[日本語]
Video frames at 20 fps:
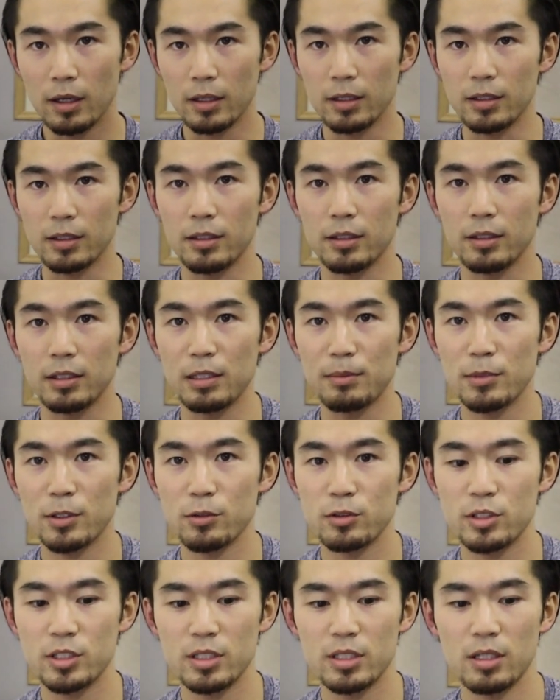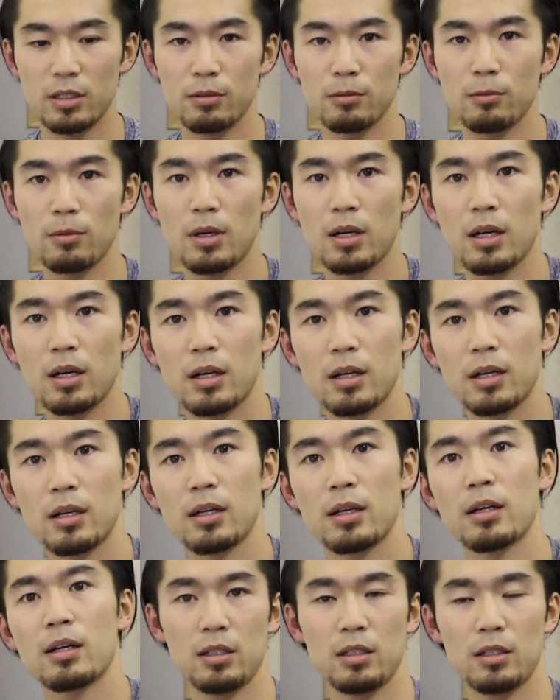はい今の時間は
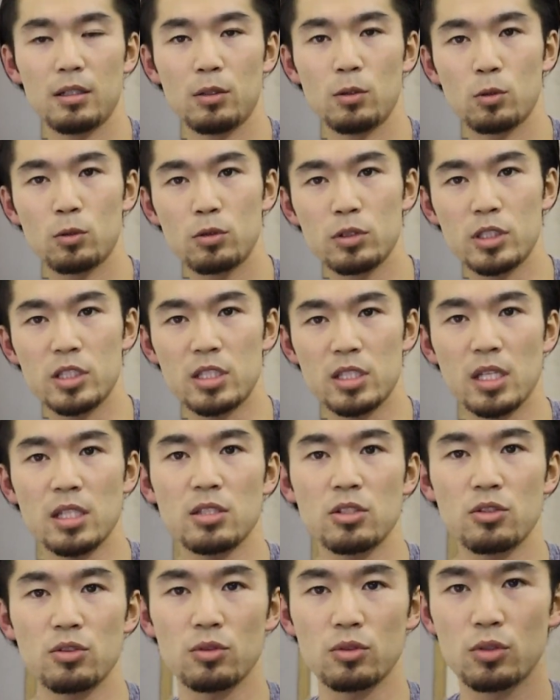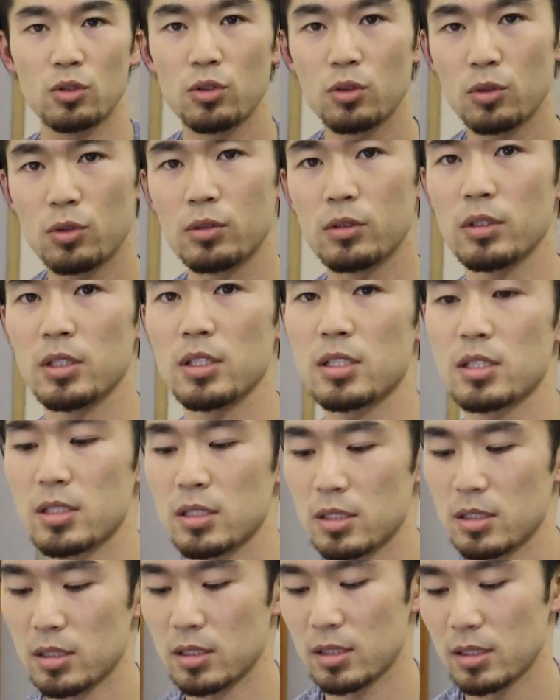6時39分で
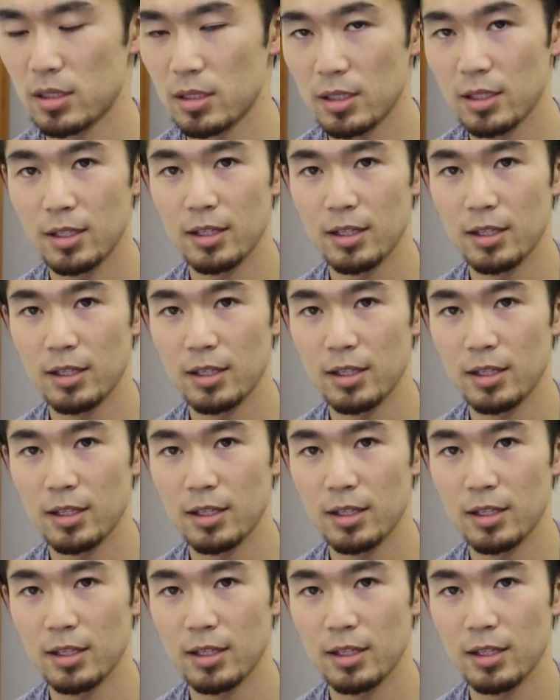す、